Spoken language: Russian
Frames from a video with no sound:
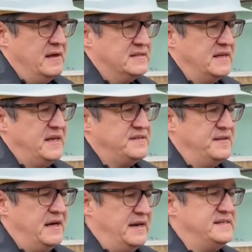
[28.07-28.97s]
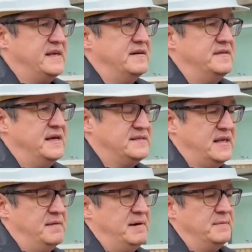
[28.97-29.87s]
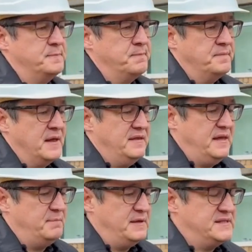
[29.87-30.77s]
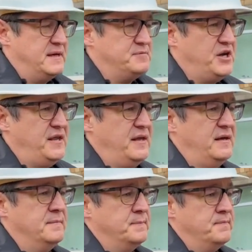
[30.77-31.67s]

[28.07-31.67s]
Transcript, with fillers: Задействована резервная схема теплоснабжения.